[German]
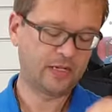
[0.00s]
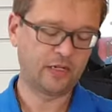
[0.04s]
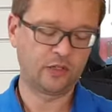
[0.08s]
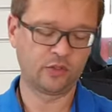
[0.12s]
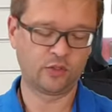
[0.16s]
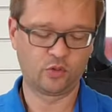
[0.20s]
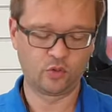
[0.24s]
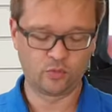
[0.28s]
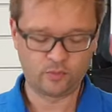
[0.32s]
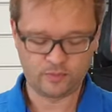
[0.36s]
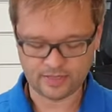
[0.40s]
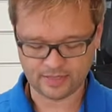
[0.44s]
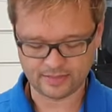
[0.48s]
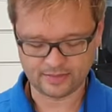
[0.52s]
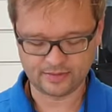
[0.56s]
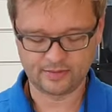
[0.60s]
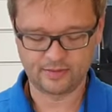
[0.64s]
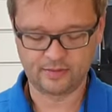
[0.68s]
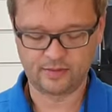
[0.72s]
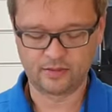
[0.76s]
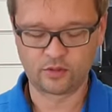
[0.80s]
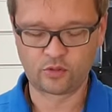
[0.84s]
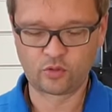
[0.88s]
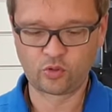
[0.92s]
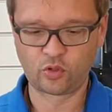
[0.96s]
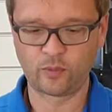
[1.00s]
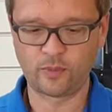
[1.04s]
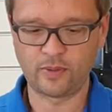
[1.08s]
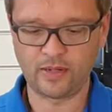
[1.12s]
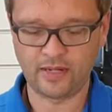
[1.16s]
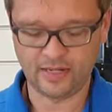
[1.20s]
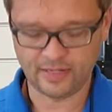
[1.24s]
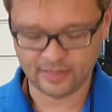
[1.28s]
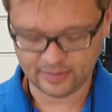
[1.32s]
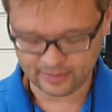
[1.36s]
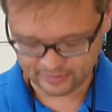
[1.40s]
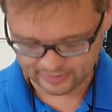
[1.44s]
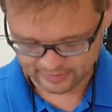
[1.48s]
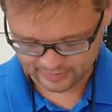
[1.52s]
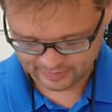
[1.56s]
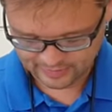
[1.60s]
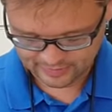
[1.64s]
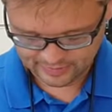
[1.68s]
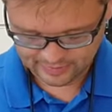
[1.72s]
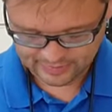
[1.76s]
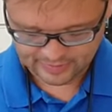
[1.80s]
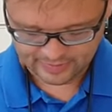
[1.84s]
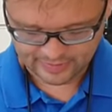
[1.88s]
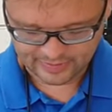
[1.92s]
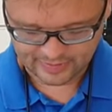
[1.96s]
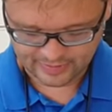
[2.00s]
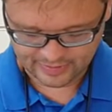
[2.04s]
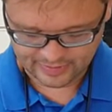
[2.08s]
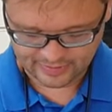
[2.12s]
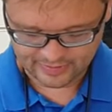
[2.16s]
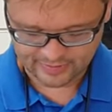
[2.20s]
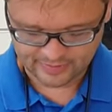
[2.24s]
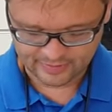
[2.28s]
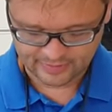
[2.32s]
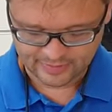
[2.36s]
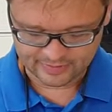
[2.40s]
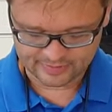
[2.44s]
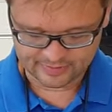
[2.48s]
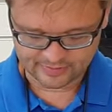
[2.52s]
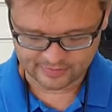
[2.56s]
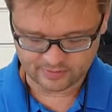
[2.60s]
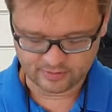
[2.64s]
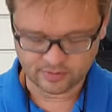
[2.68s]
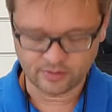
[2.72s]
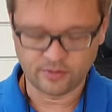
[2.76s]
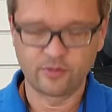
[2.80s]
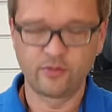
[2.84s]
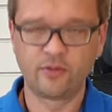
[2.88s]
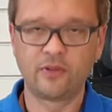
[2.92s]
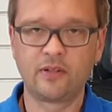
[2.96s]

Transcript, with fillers: Automaten hier drüber hängen. Jetzt